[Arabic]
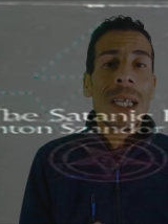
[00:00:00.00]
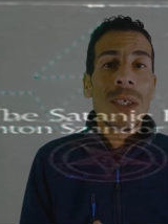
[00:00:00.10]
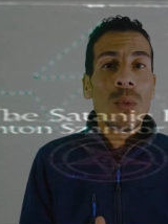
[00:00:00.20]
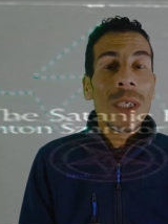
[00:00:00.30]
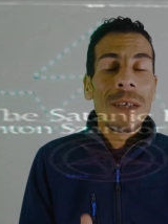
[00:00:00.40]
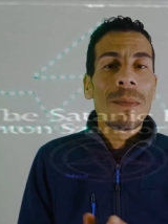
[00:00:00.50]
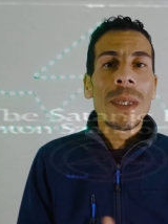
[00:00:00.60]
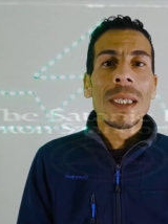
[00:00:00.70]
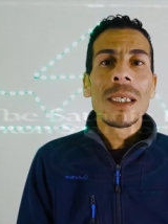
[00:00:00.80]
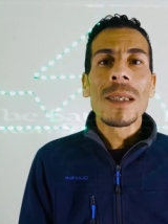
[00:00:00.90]
الاسود كيف ما
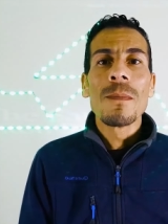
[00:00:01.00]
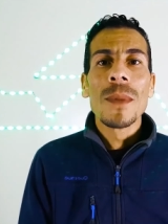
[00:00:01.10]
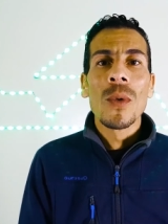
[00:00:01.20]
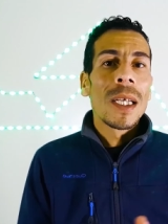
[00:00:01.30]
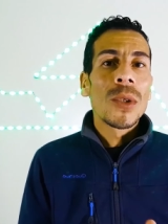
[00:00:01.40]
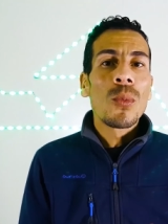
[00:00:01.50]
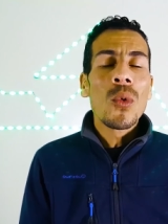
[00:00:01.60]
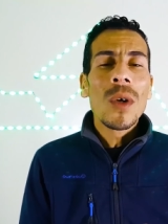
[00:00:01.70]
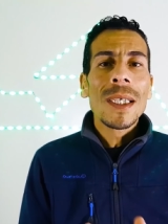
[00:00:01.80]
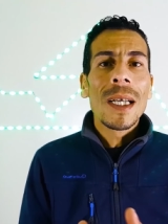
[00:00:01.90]
تيسميو
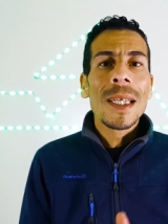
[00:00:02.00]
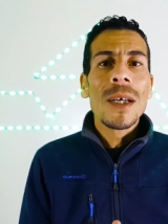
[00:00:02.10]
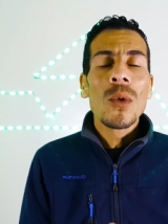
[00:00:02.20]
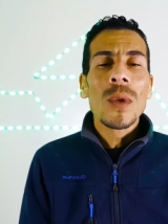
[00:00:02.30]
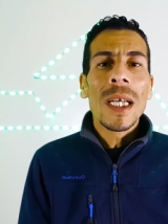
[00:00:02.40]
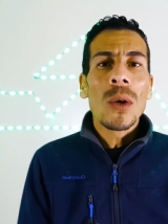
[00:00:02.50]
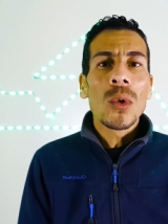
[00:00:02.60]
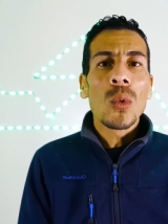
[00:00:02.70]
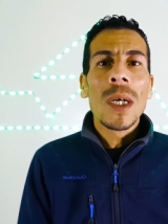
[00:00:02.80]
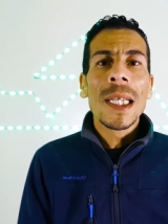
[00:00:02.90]
كتبوه هذاك اليهودي
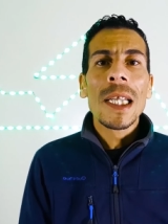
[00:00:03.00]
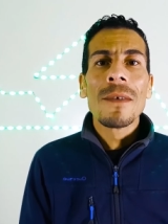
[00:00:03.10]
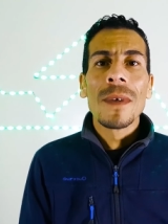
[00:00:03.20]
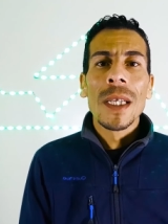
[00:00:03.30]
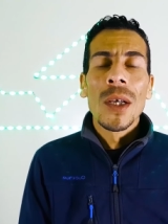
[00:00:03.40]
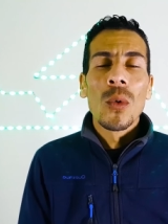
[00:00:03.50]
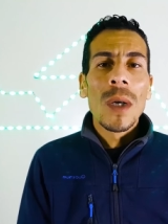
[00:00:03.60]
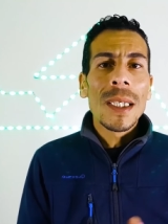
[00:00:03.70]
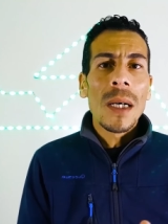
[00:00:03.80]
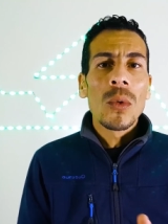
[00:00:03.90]
انطوان ليفي
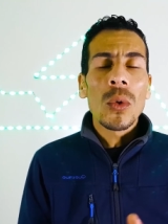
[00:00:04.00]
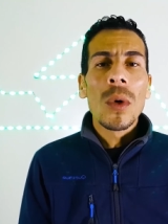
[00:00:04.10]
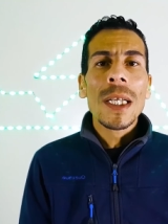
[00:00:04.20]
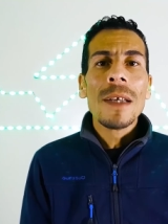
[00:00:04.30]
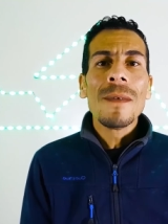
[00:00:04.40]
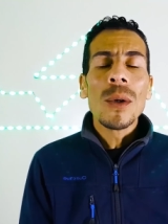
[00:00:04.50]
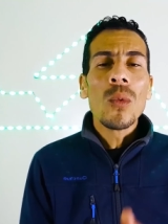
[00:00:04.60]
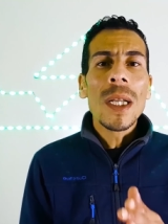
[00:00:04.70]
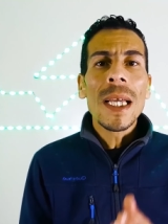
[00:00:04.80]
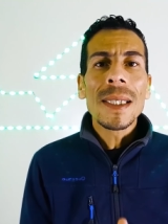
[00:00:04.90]
وهذا انطوان ليفي هو
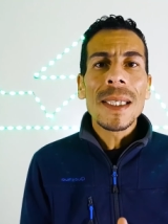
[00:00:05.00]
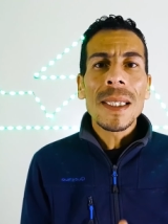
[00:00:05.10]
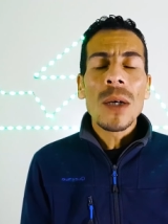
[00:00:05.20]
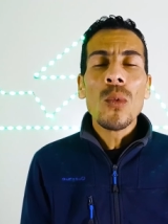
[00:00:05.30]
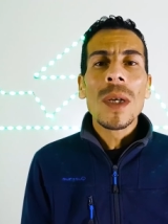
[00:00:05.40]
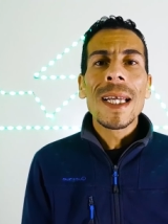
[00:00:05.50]
اللي اسس اول